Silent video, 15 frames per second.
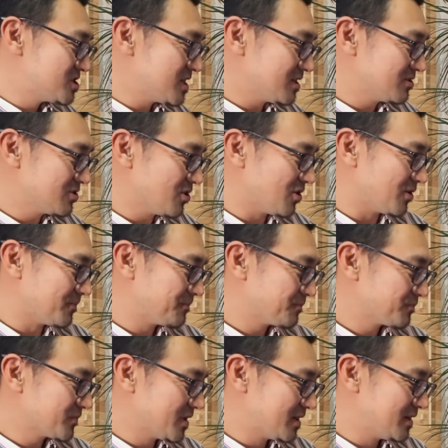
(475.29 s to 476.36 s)
然と
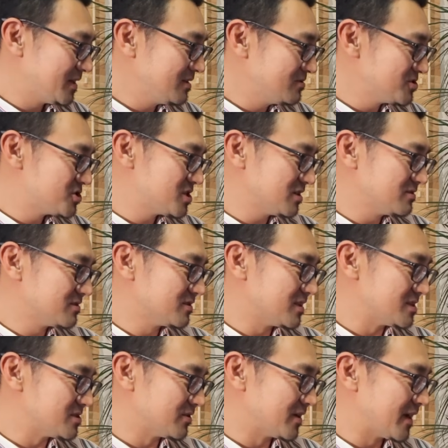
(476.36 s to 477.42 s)
リンクしてくるん
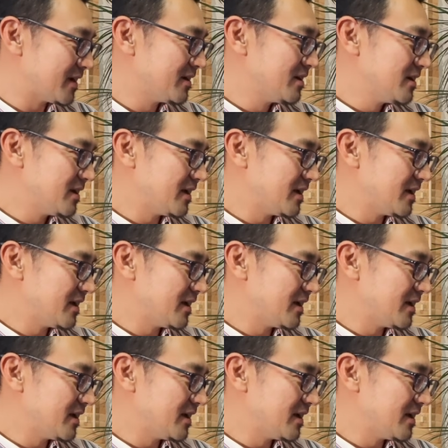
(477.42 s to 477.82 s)
ですよね、